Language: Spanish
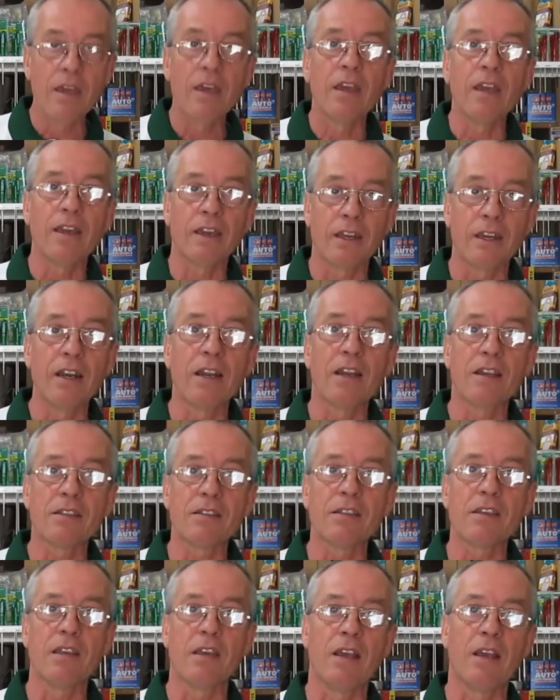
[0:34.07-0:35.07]
En general
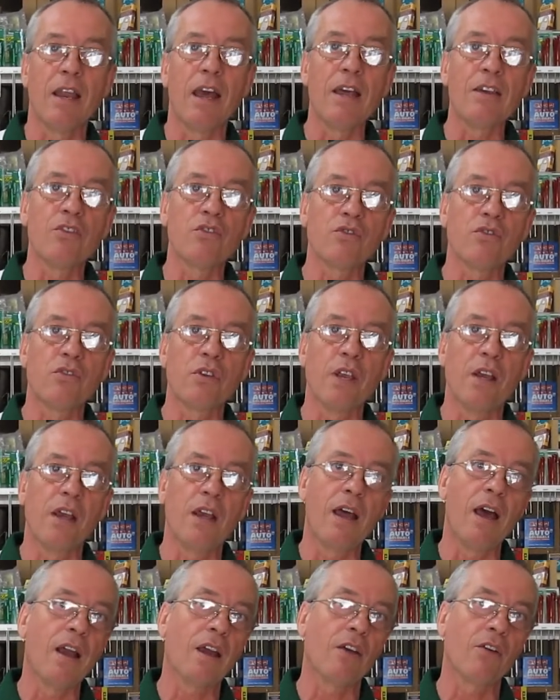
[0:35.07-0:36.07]
sí, el ancho y el
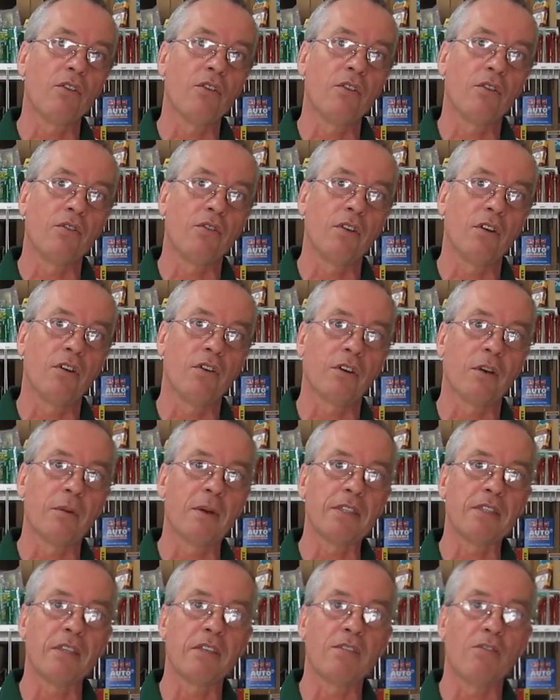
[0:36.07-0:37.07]
largo de los
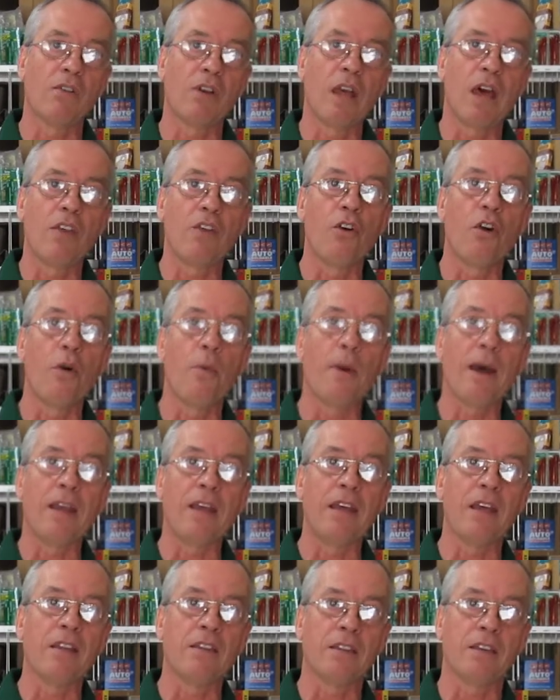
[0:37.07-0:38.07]
remaches son las dos
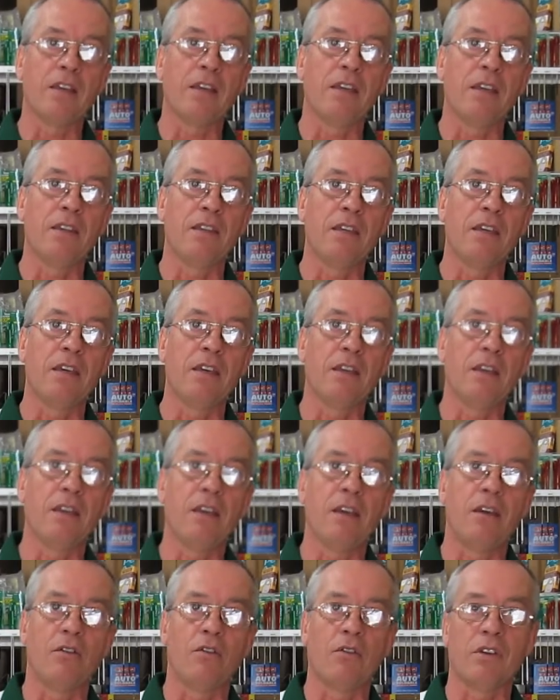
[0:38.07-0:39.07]
variantes que
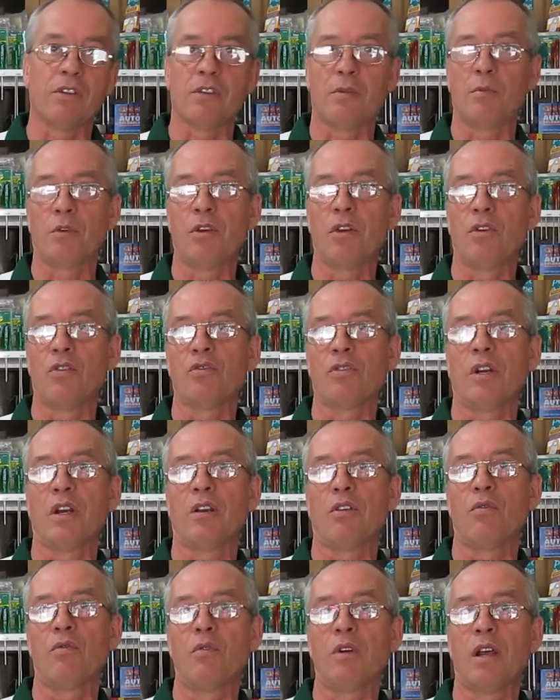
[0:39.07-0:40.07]
tiene o que se puede
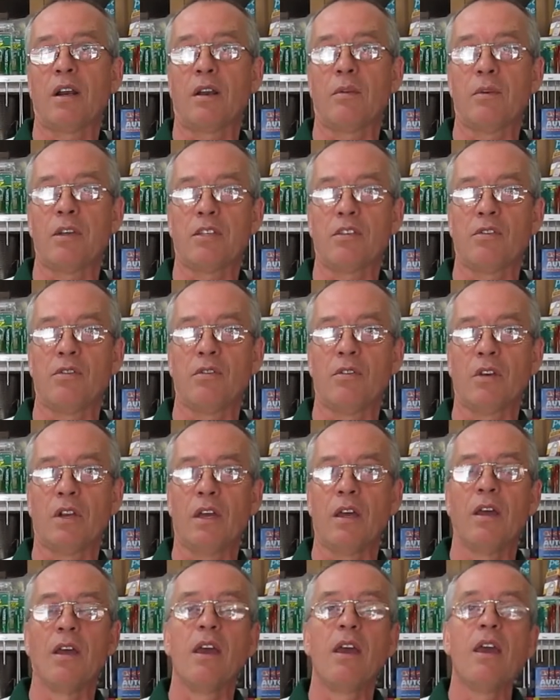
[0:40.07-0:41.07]
encontrar con una remachadora.
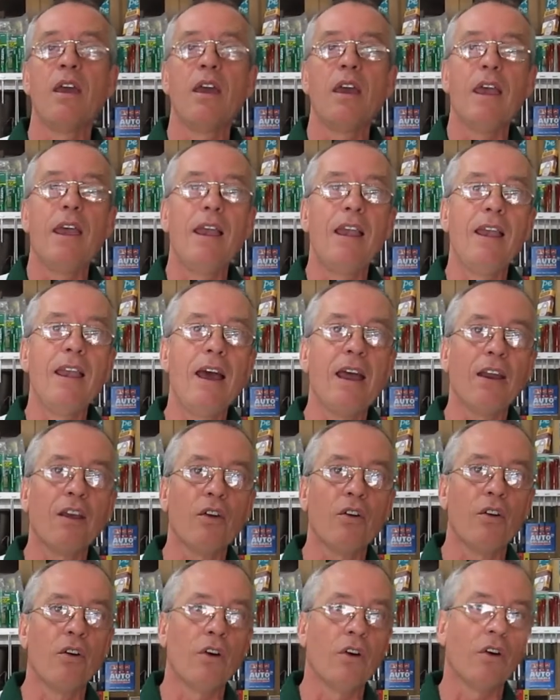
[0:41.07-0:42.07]
El
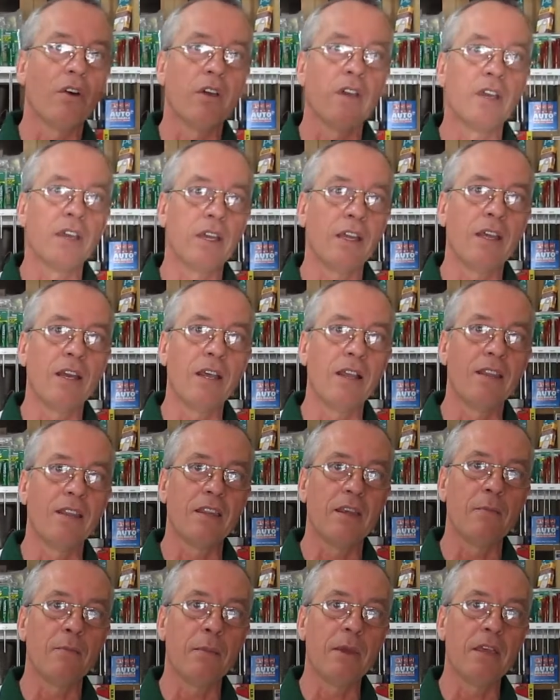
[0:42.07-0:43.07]
largo en general
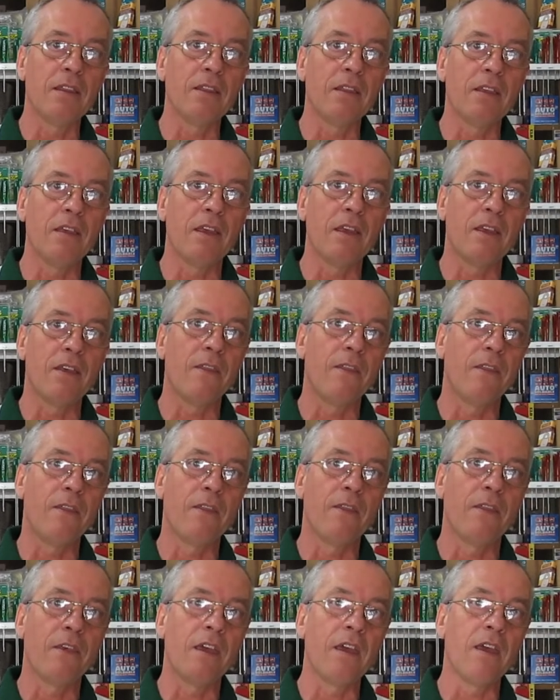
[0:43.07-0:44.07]
depende
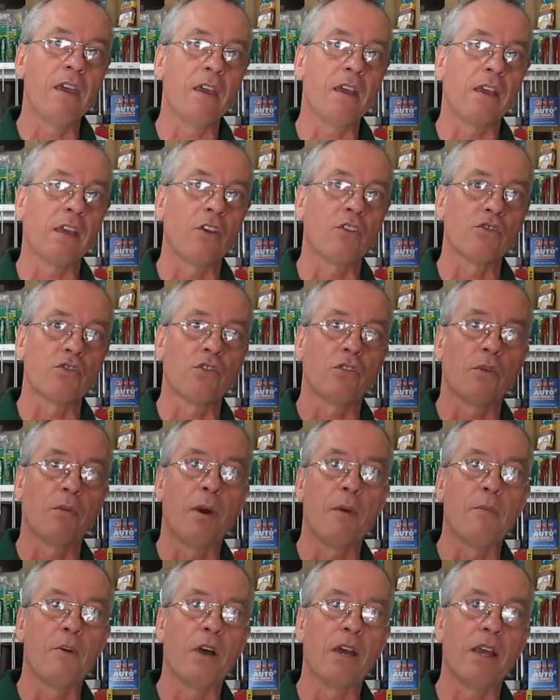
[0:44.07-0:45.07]
de que nosotros
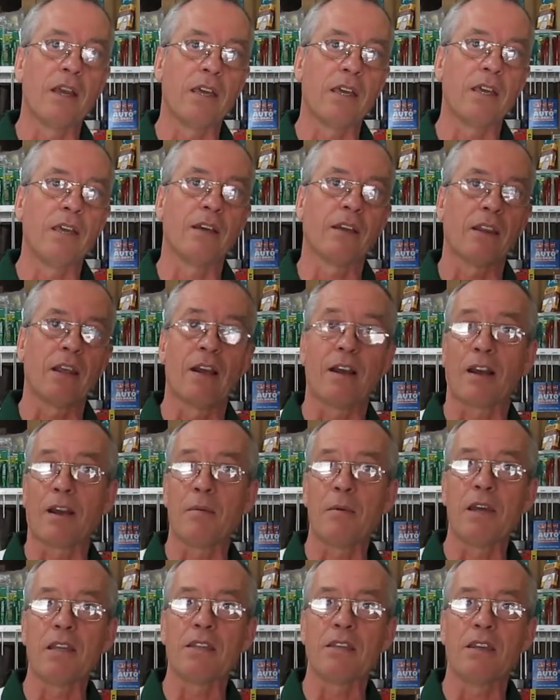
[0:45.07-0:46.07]
vamos a elegir del
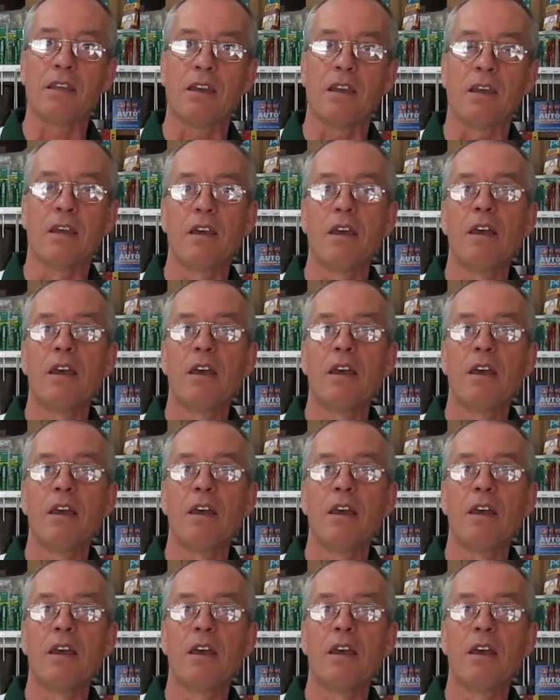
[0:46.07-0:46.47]
remache,